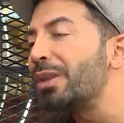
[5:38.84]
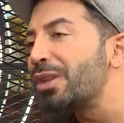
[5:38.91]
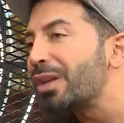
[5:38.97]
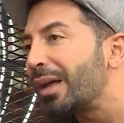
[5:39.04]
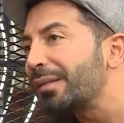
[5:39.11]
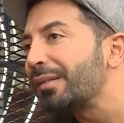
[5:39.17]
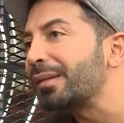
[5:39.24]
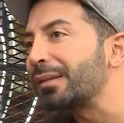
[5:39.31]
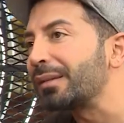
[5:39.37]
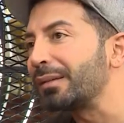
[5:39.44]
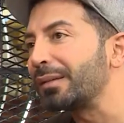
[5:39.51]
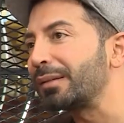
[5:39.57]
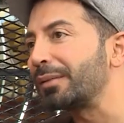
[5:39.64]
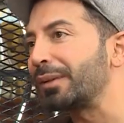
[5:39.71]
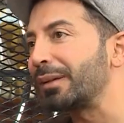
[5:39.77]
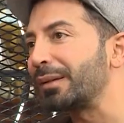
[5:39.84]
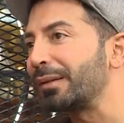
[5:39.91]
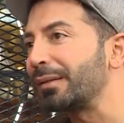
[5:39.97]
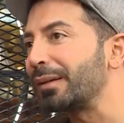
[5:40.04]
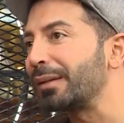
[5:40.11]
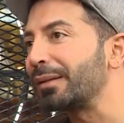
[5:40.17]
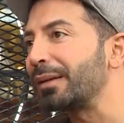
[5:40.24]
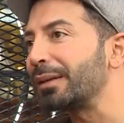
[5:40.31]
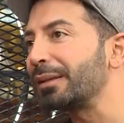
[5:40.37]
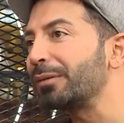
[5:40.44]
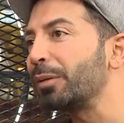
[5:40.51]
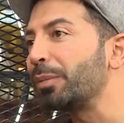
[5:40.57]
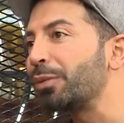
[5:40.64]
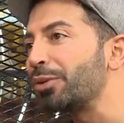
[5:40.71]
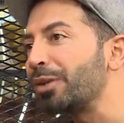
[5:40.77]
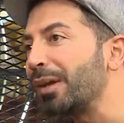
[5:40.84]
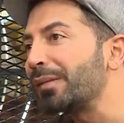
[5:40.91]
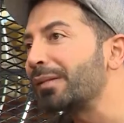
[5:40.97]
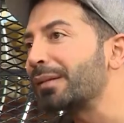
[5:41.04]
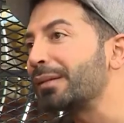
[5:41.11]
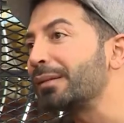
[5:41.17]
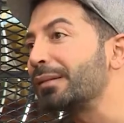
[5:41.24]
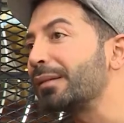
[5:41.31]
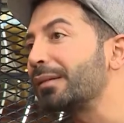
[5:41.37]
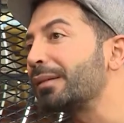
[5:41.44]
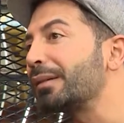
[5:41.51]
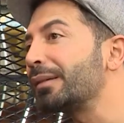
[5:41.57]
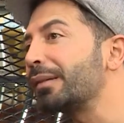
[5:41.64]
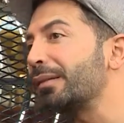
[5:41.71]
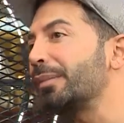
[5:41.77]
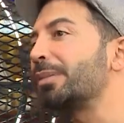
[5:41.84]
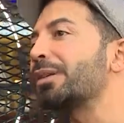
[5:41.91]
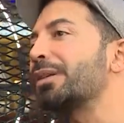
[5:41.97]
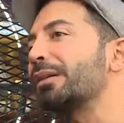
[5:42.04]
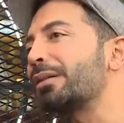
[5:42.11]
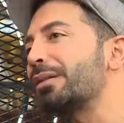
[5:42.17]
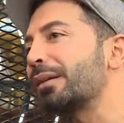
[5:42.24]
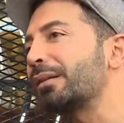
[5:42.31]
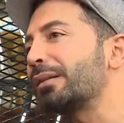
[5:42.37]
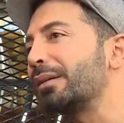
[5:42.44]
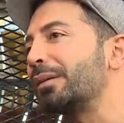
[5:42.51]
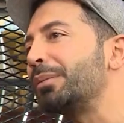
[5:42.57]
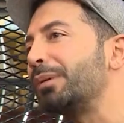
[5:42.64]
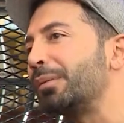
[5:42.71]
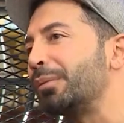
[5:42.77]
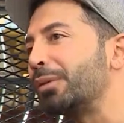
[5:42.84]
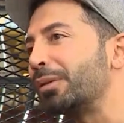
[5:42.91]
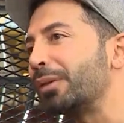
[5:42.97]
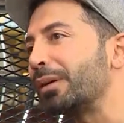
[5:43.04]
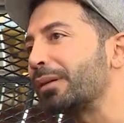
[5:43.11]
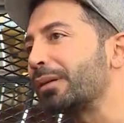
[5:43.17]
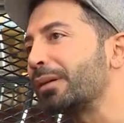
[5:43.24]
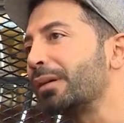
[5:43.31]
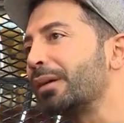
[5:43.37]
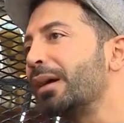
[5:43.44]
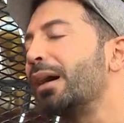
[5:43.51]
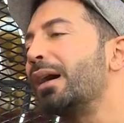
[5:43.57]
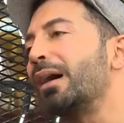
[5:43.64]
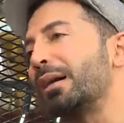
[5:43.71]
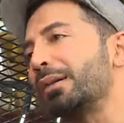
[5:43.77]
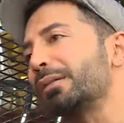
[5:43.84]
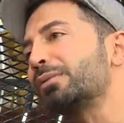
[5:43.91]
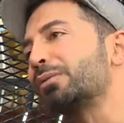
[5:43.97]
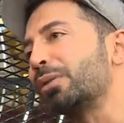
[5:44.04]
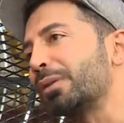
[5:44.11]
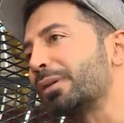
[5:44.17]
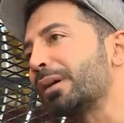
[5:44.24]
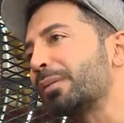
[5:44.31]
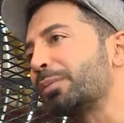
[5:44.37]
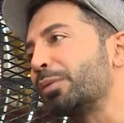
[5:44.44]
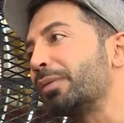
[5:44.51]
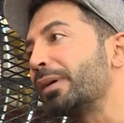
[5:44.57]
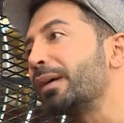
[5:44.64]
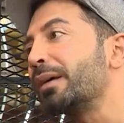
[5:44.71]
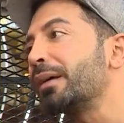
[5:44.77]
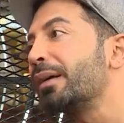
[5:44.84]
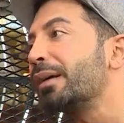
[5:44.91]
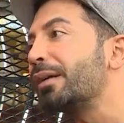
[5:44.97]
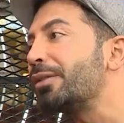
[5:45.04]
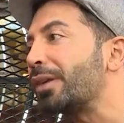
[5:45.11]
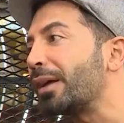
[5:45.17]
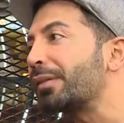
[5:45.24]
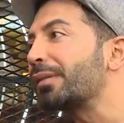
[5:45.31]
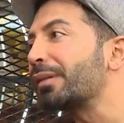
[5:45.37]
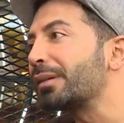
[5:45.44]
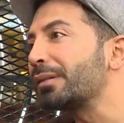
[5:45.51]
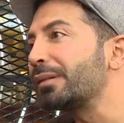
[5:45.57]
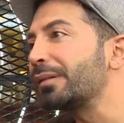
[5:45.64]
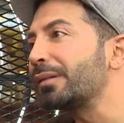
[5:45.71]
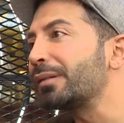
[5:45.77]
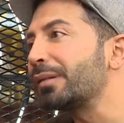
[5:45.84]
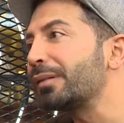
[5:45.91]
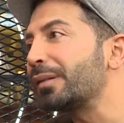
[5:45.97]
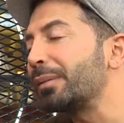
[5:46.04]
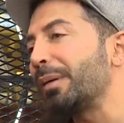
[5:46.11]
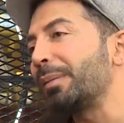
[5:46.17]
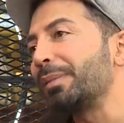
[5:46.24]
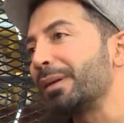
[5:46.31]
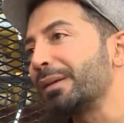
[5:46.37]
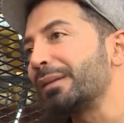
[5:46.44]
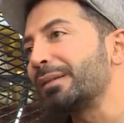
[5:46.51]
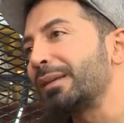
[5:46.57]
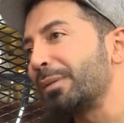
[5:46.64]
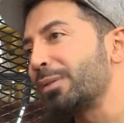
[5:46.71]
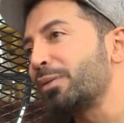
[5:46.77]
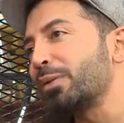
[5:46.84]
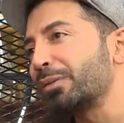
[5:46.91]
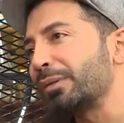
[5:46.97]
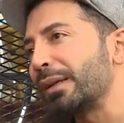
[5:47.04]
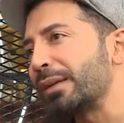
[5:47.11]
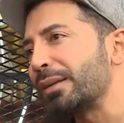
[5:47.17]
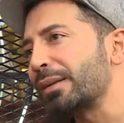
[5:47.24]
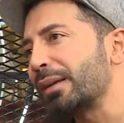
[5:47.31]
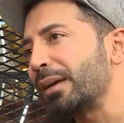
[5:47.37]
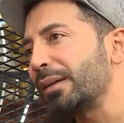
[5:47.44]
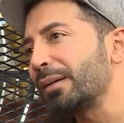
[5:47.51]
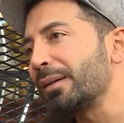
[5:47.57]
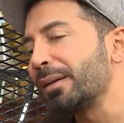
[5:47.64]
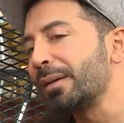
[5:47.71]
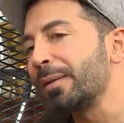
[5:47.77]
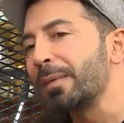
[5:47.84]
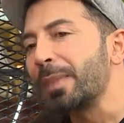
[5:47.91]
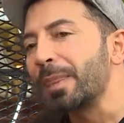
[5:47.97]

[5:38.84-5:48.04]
bir can sıkıntısı var insanlarda ve bu can sıkıntısıyla nasıl baş edeceklerini bilmiyorlar. Ağırlıklı olarak bu ve can sıkıntısının sebepleri de tabii çok değişken. Evet.